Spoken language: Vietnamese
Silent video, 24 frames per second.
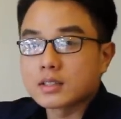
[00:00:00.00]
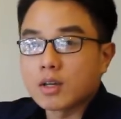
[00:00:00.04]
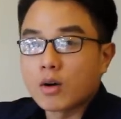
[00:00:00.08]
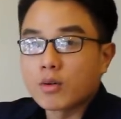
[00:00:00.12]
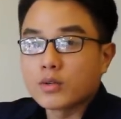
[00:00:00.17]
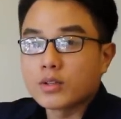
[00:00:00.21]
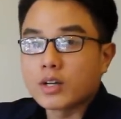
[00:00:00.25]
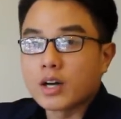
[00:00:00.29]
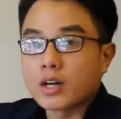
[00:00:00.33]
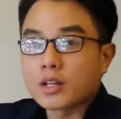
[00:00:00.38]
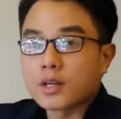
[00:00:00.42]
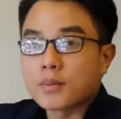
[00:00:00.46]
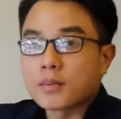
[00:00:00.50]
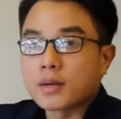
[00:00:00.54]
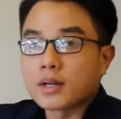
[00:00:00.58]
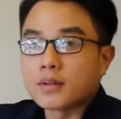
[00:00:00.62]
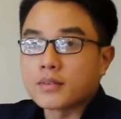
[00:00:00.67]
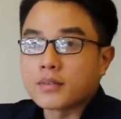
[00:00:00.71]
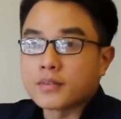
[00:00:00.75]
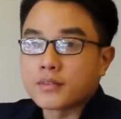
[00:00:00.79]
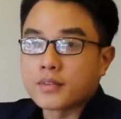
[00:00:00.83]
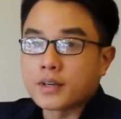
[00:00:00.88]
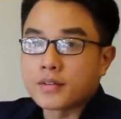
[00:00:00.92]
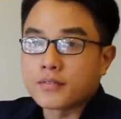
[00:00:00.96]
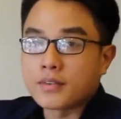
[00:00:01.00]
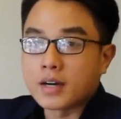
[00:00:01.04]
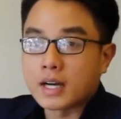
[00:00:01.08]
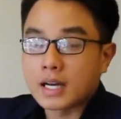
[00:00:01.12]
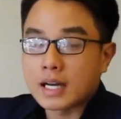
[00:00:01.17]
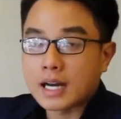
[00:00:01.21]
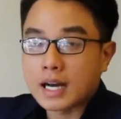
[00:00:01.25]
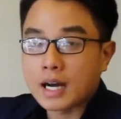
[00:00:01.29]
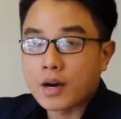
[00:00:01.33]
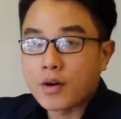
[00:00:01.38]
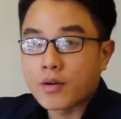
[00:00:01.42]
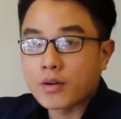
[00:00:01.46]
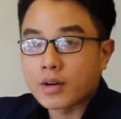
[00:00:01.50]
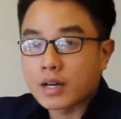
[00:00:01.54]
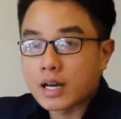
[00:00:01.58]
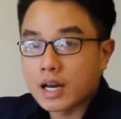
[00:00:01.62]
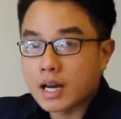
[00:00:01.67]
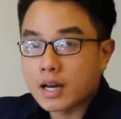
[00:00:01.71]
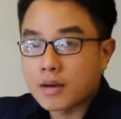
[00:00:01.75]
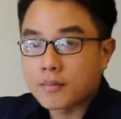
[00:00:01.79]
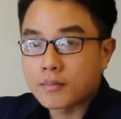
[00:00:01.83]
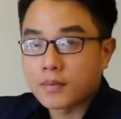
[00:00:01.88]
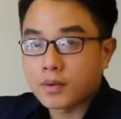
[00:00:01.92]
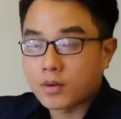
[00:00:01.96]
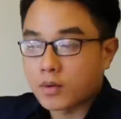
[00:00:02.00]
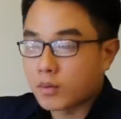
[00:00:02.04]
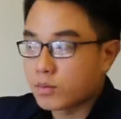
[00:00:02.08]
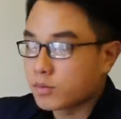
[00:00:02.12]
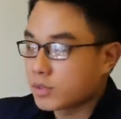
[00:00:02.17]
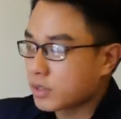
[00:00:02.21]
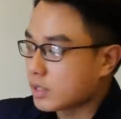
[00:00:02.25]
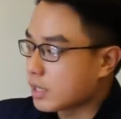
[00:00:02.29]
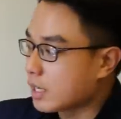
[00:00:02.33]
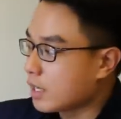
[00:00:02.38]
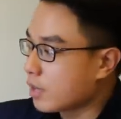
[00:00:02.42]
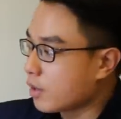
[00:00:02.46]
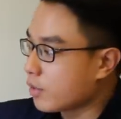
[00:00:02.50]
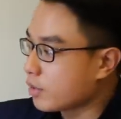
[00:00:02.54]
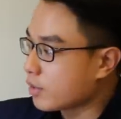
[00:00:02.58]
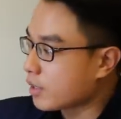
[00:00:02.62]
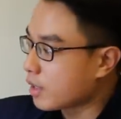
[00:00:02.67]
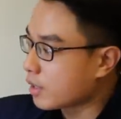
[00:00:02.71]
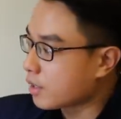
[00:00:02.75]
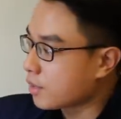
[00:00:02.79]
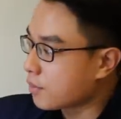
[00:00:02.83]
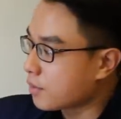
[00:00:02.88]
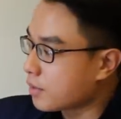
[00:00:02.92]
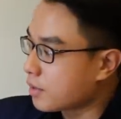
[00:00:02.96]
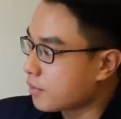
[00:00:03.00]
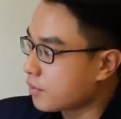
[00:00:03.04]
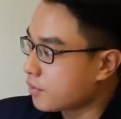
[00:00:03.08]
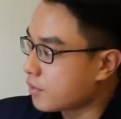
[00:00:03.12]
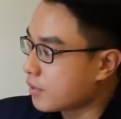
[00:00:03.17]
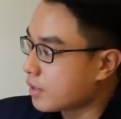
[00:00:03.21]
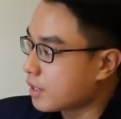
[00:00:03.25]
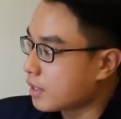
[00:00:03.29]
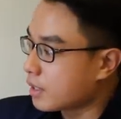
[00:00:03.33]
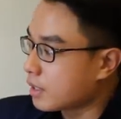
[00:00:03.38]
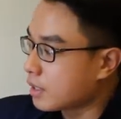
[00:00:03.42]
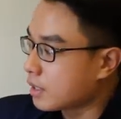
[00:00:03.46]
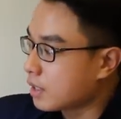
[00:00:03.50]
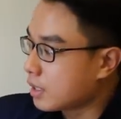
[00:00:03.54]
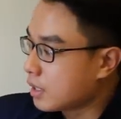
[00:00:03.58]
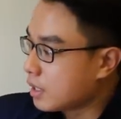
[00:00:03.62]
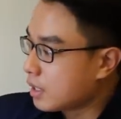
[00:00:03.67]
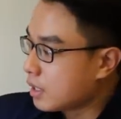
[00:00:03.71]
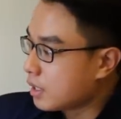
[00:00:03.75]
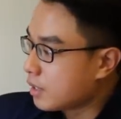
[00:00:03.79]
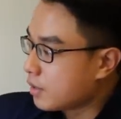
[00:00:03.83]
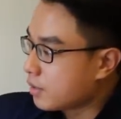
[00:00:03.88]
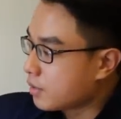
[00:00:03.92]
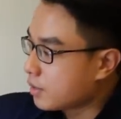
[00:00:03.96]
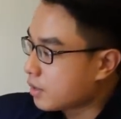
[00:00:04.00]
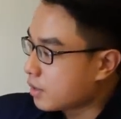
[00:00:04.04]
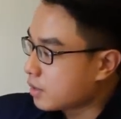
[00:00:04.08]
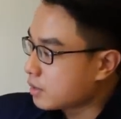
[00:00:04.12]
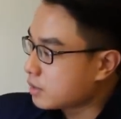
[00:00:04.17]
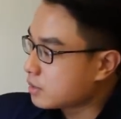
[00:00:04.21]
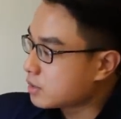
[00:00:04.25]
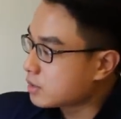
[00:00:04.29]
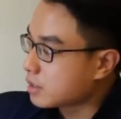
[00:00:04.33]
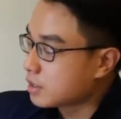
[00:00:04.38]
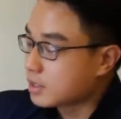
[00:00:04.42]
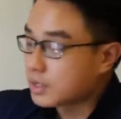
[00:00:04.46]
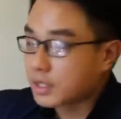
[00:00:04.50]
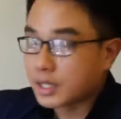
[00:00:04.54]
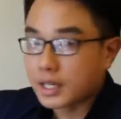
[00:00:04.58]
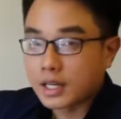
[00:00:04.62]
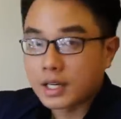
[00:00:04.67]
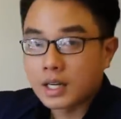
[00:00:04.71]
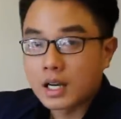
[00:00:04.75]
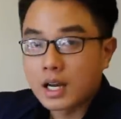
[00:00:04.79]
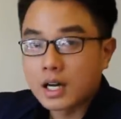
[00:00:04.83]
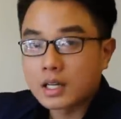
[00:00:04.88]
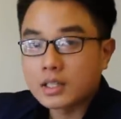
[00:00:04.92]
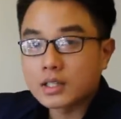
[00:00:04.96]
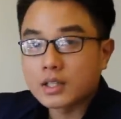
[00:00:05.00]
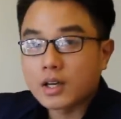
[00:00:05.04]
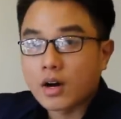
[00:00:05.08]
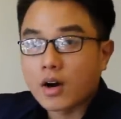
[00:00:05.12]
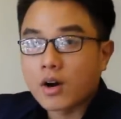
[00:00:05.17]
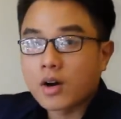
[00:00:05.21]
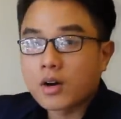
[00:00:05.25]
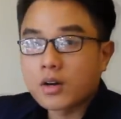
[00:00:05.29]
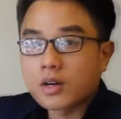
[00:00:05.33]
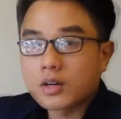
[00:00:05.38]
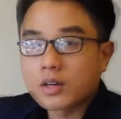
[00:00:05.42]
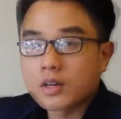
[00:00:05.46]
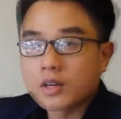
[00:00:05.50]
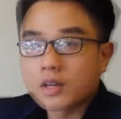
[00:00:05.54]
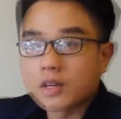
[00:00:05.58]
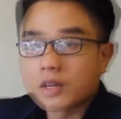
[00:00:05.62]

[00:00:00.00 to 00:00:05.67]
hỗ trợ cho mình về phần karaoke mà cũng có thể hỗ trợ cho mình về những sự kiện lớn nhỏ